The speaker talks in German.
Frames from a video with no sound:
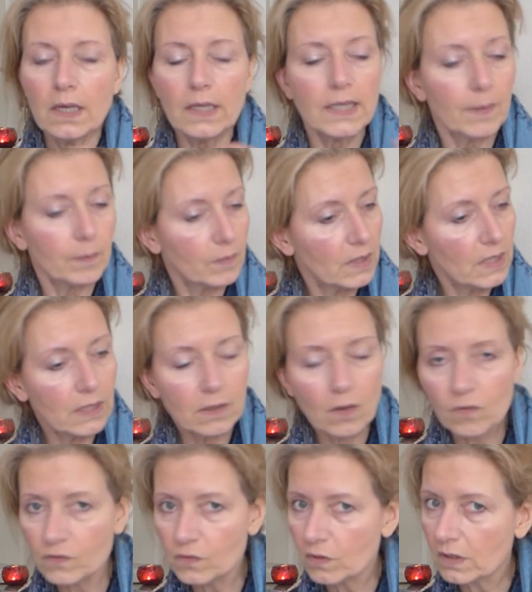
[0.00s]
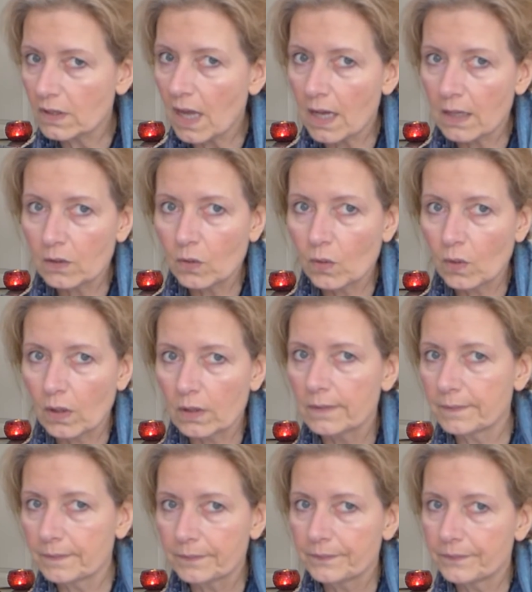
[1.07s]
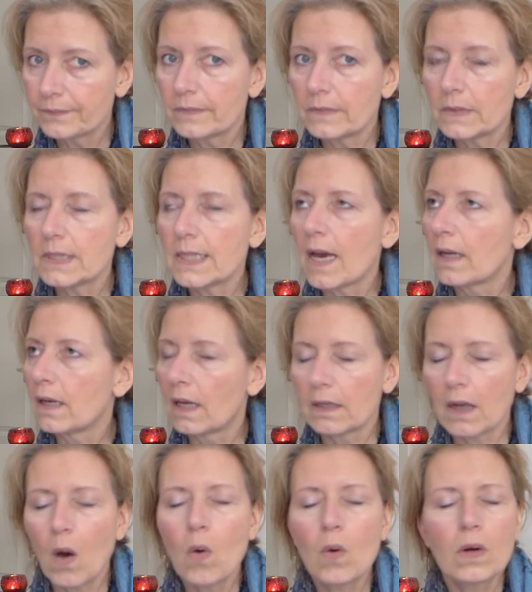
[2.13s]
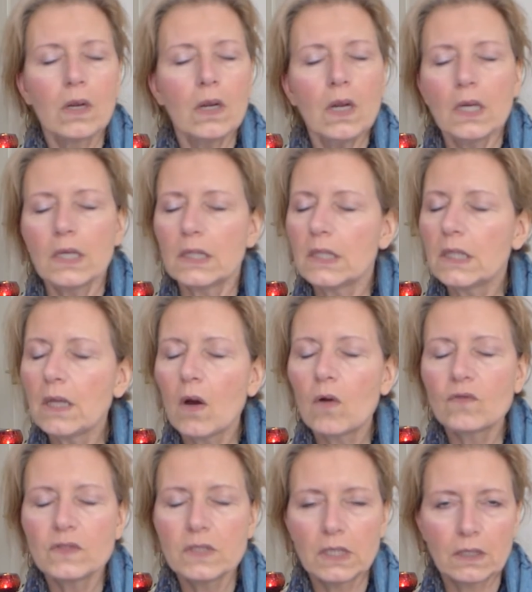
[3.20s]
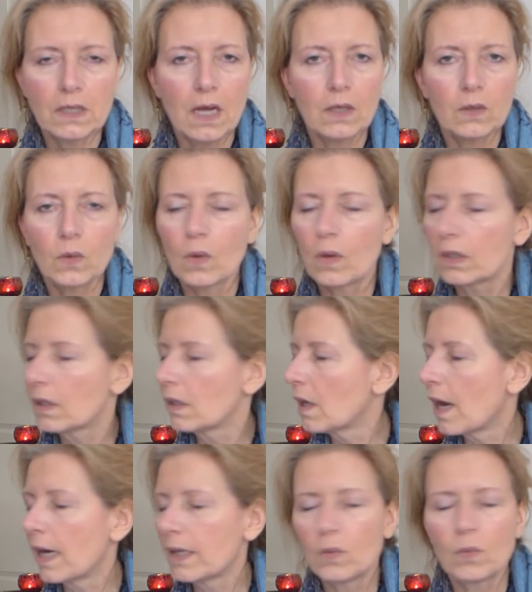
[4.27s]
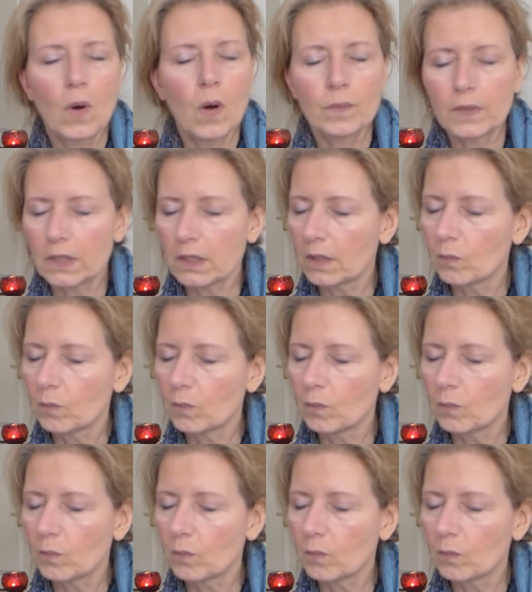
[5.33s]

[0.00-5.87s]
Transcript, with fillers: Ihr habt nicht auf Signale gehört. Diana hat auch nie auf Signale gehört. Nein, überhaupt nicht.